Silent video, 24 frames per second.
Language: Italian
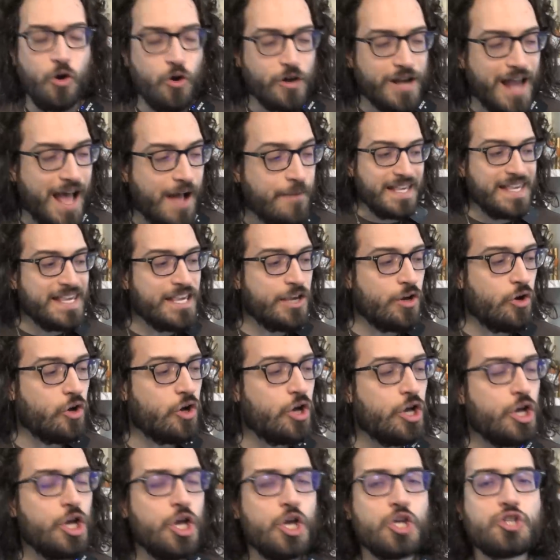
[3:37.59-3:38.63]
Ora,
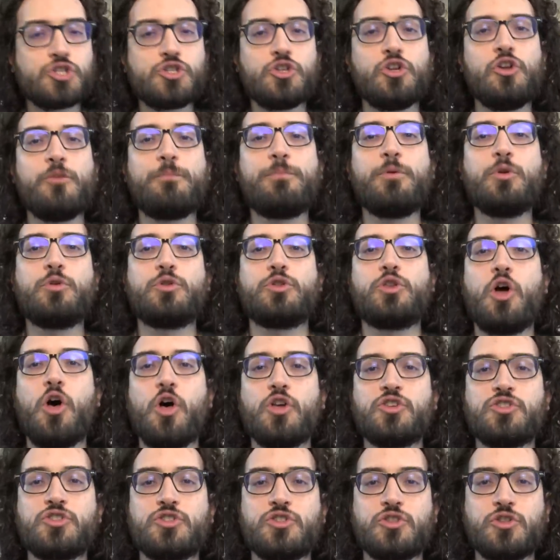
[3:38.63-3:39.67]
io sono
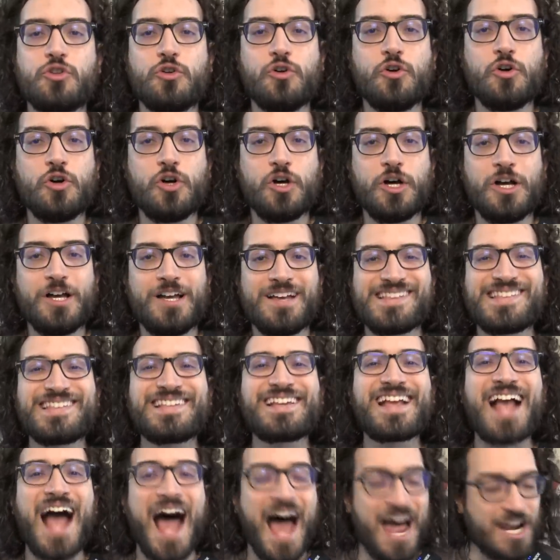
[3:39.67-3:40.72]
piuttosto eh,
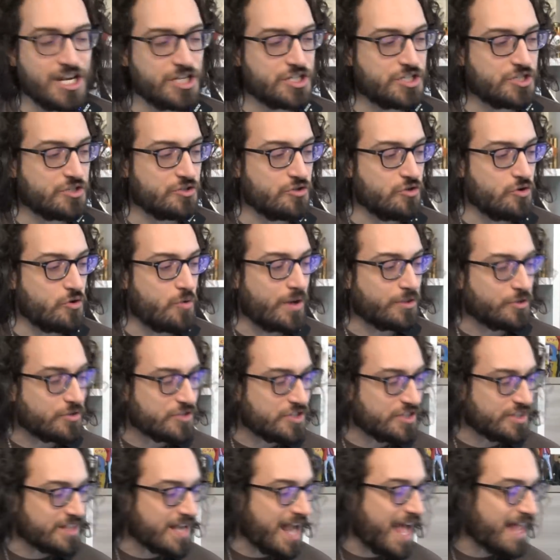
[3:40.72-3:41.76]
scarso quando
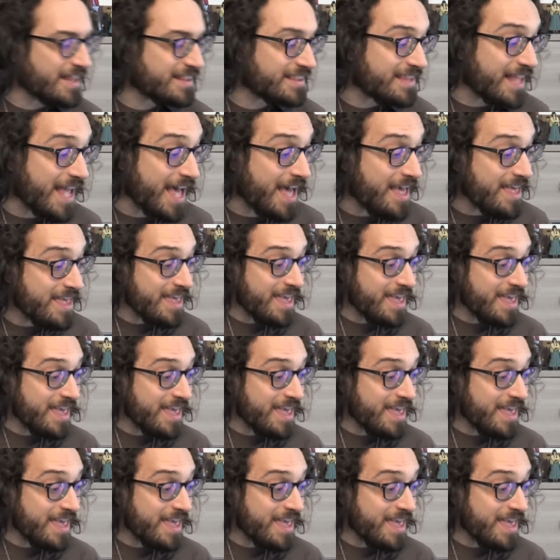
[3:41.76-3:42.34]
si tratta